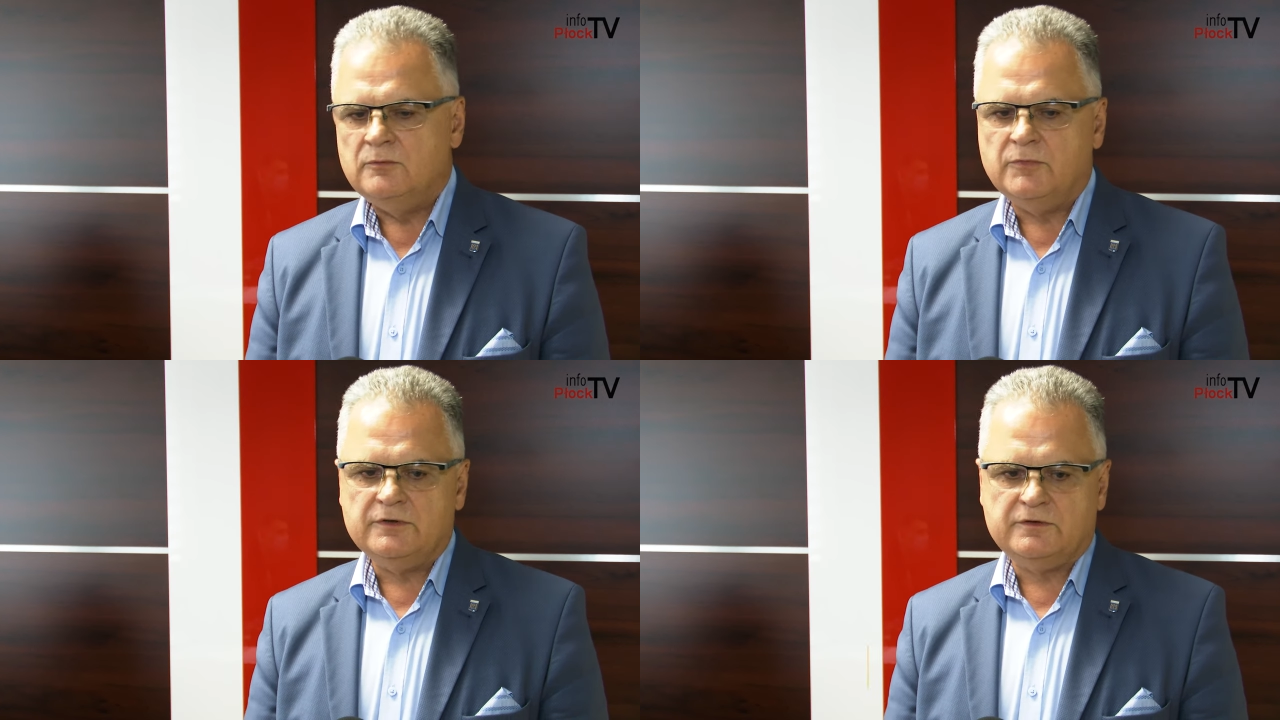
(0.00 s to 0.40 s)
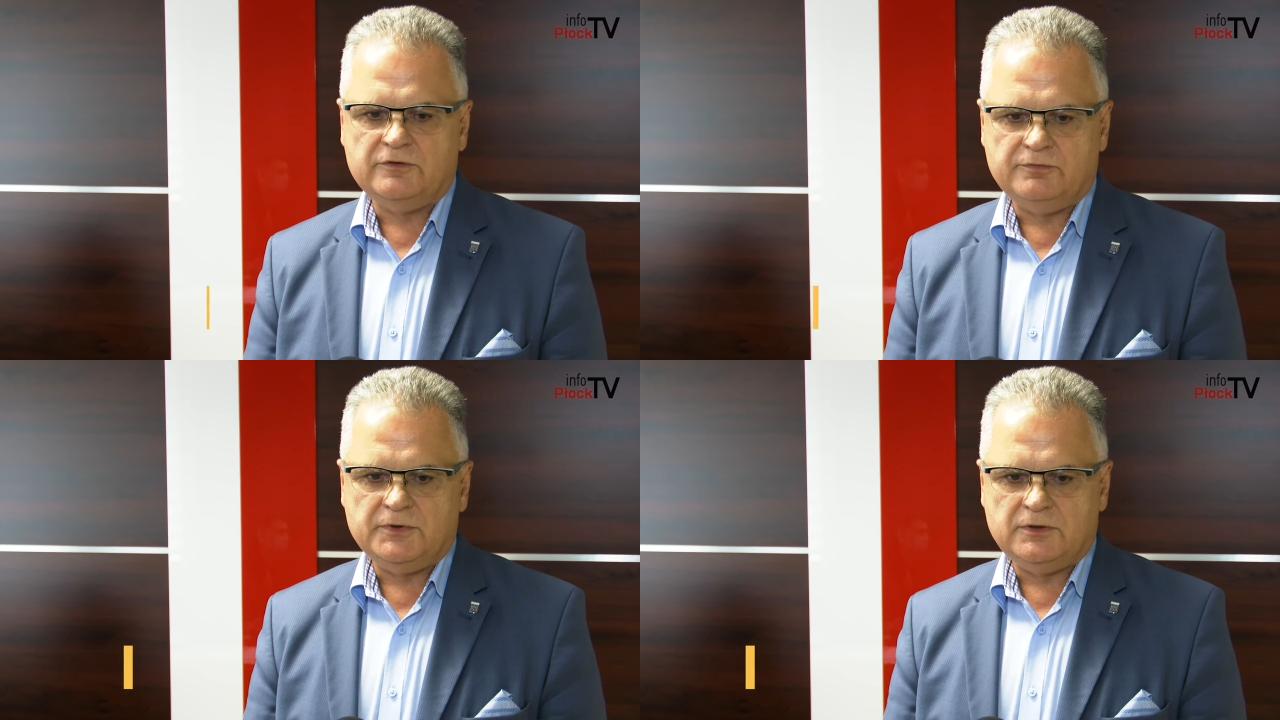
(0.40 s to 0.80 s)
bo
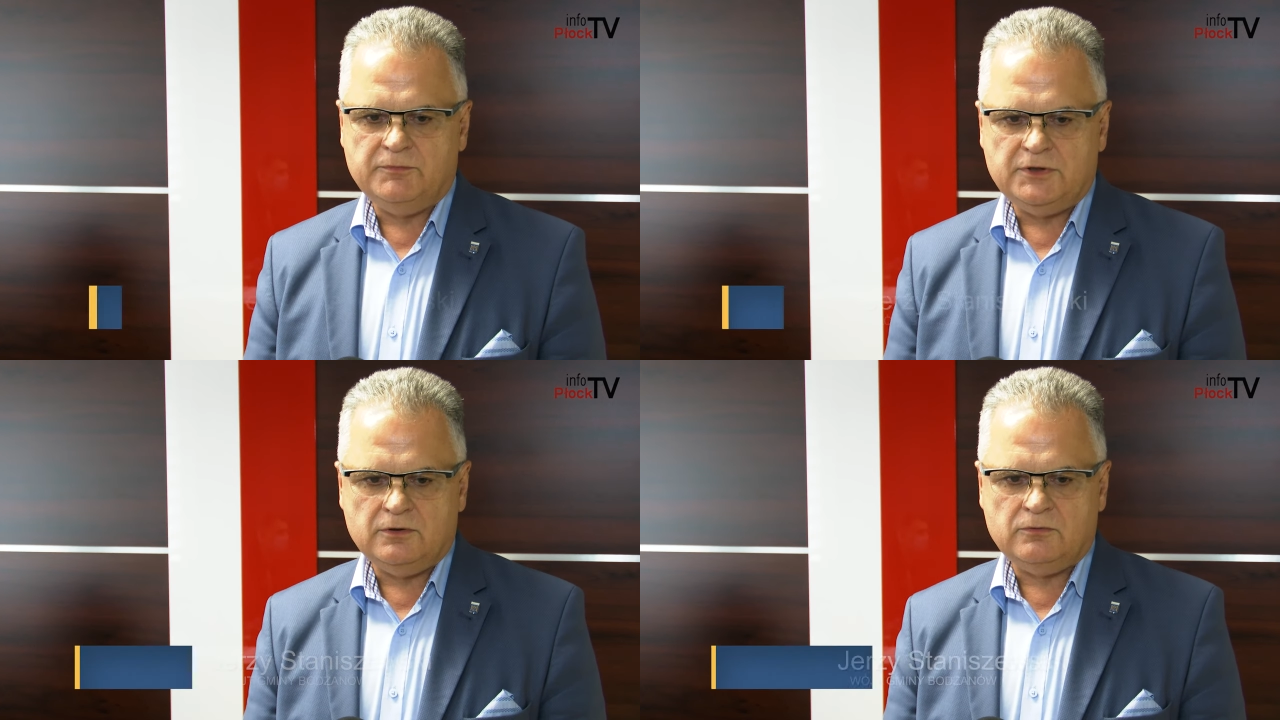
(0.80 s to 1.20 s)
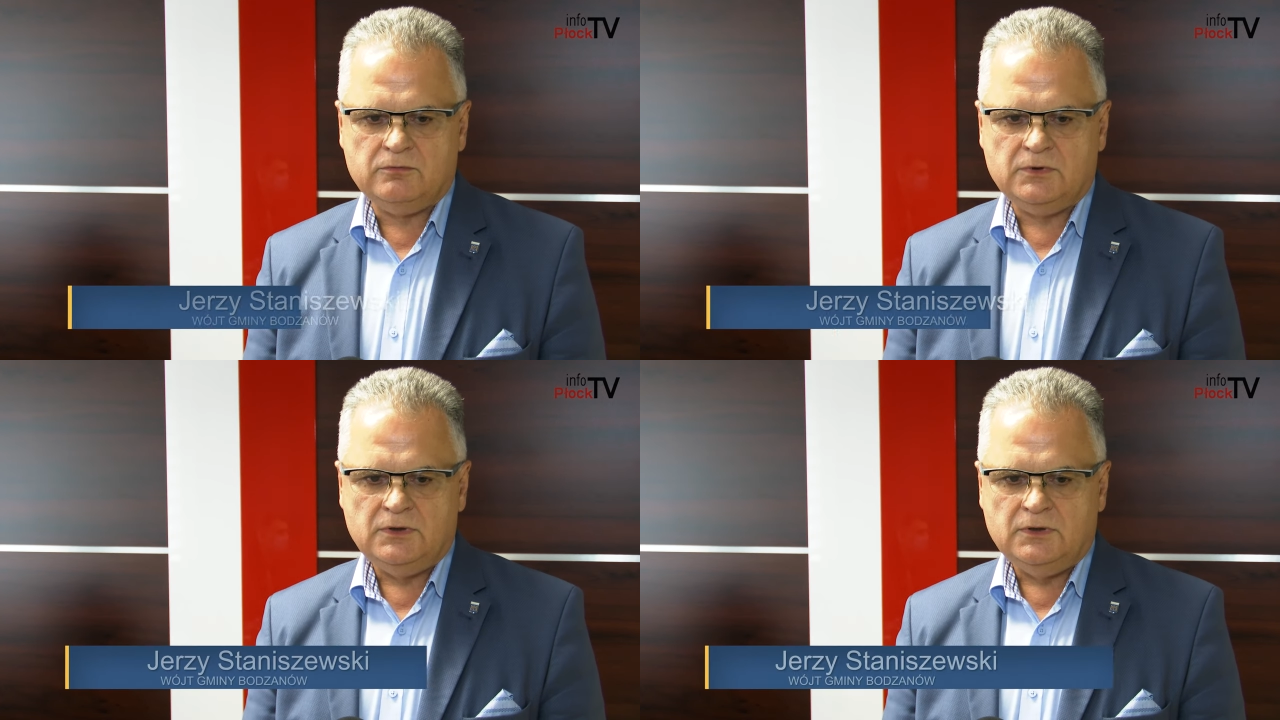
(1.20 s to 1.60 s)
jesteśmy
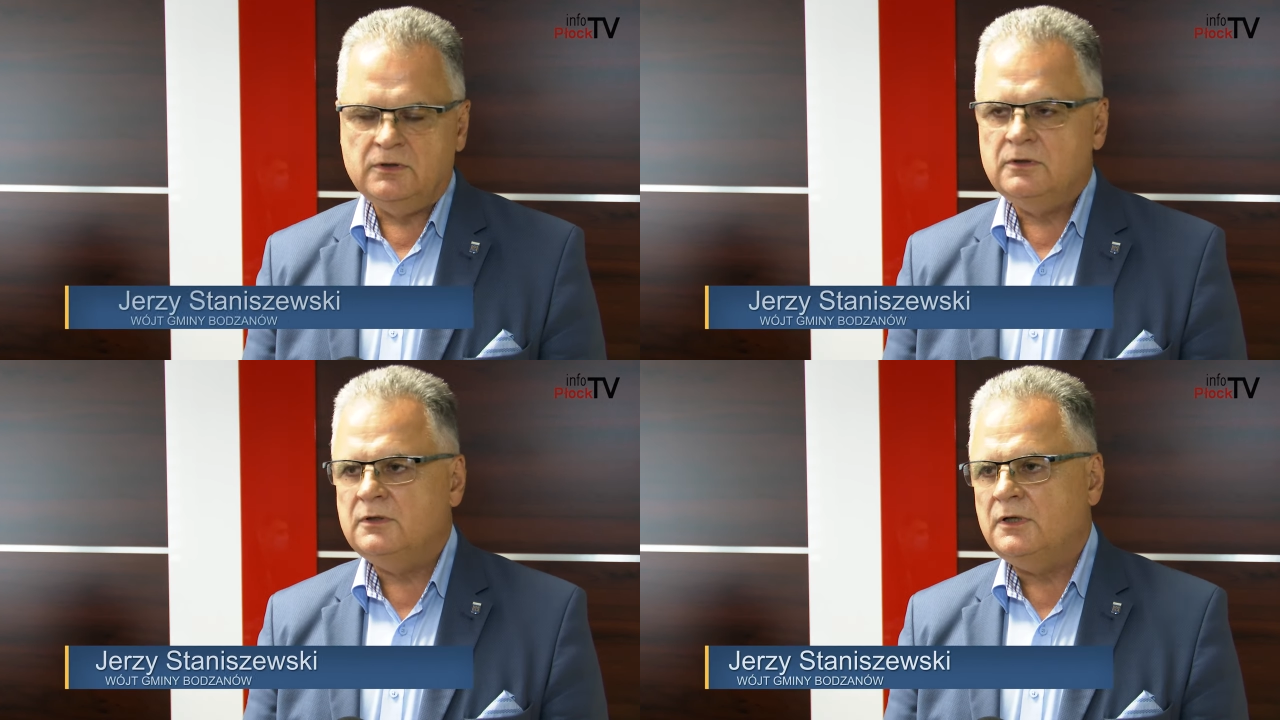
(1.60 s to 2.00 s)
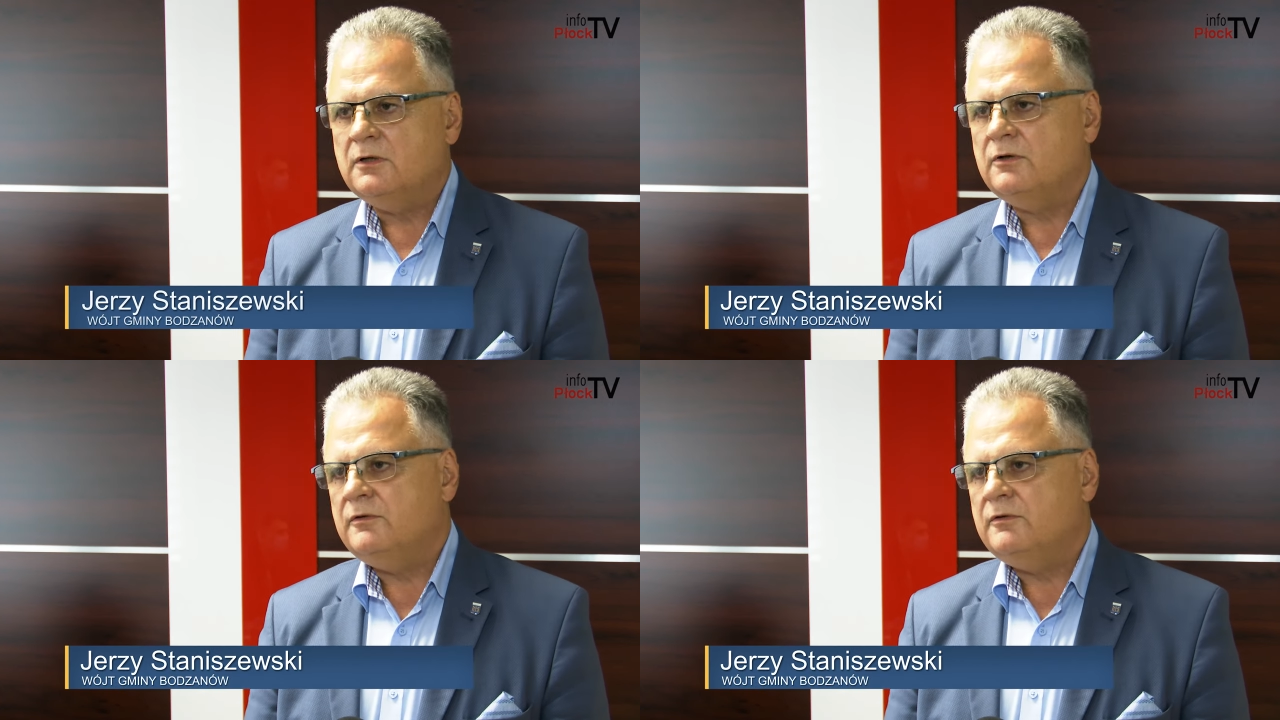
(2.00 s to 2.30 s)
gminą tylko